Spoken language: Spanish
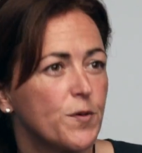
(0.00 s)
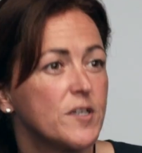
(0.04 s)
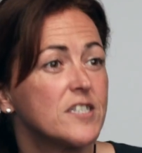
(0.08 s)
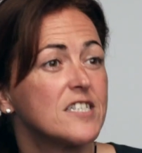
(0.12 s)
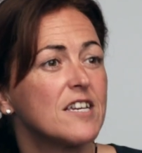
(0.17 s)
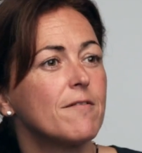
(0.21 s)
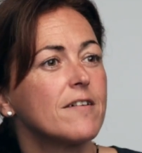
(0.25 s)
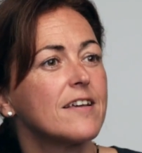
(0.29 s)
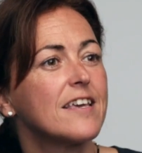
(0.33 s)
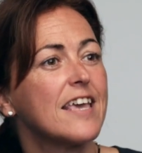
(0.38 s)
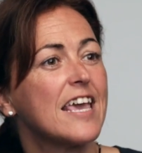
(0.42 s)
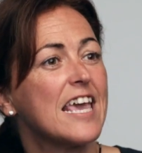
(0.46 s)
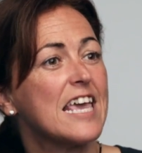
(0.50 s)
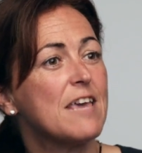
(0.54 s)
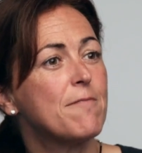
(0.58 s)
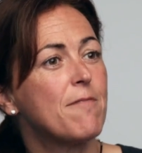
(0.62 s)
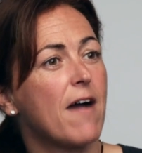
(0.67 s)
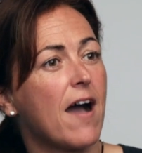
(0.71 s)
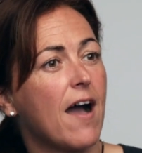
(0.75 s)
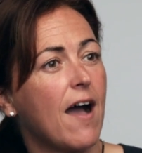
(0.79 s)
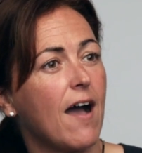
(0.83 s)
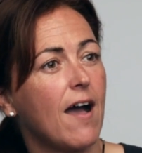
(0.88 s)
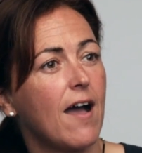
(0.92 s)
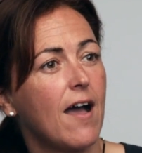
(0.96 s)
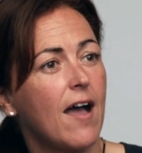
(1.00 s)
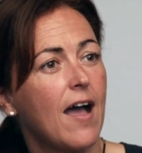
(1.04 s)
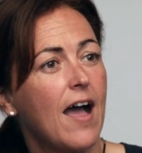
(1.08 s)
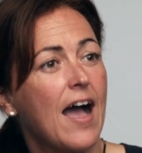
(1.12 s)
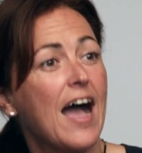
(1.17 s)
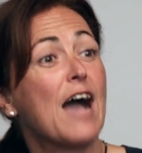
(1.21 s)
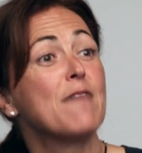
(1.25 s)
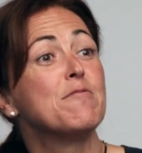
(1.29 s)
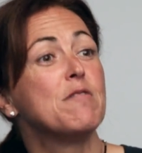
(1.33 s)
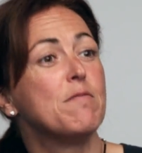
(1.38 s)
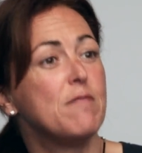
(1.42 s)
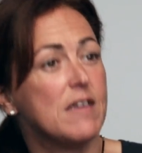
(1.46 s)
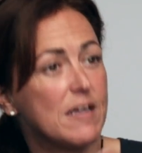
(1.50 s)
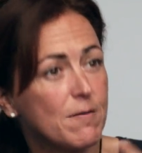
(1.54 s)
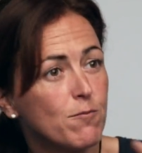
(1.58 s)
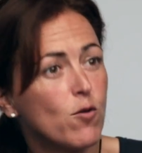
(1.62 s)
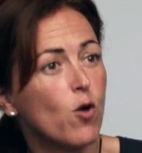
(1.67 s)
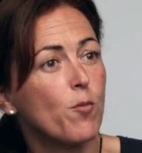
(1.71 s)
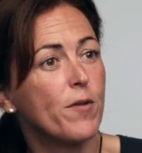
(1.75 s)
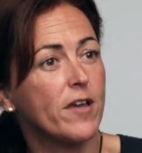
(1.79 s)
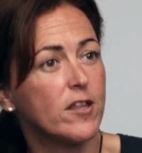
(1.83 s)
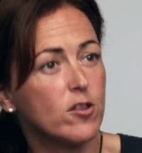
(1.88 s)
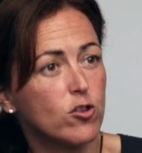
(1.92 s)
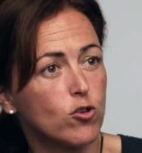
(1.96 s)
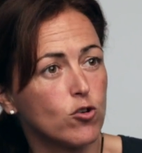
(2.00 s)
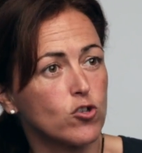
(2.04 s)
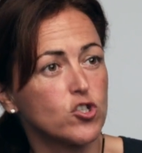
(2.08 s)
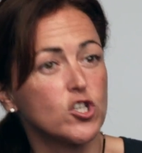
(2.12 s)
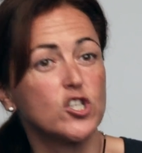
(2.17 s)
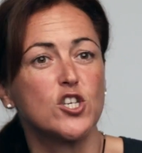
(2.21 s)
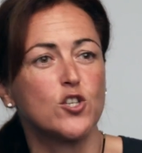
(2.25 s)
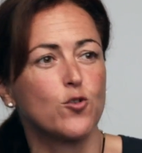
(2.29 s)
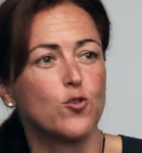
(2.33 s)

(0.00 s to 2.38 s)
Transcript: Pensaba que iba a vivir momentos y